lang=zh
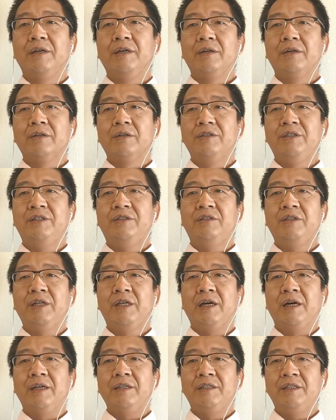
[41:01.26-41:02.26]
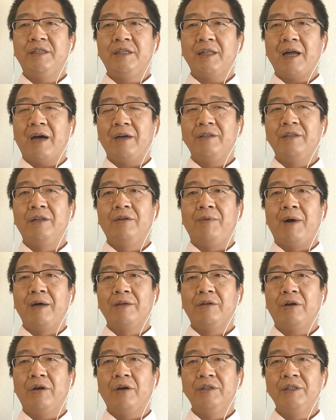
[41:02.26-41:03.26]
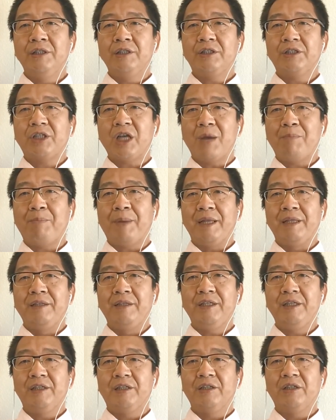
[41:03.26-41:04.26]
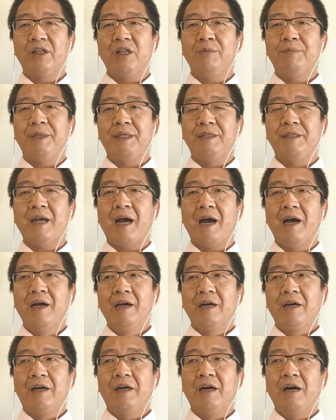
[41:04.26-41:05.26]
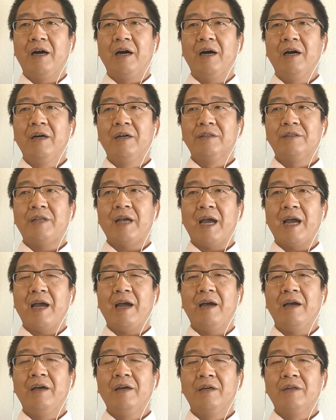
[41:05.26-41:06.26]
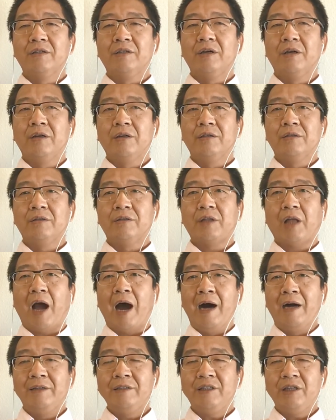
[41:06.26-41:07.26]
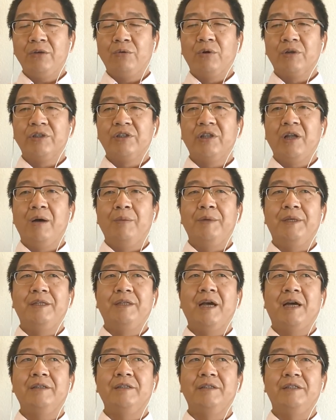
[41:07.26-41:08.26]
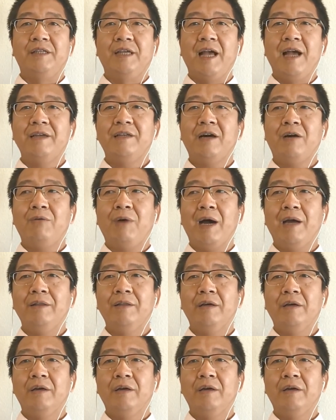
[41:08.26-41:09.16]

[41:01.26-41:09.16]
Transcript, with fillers: 一一个伊朗人的王朝，因此在本地得到的评价和在。唐帝国到的评价是截然相反的。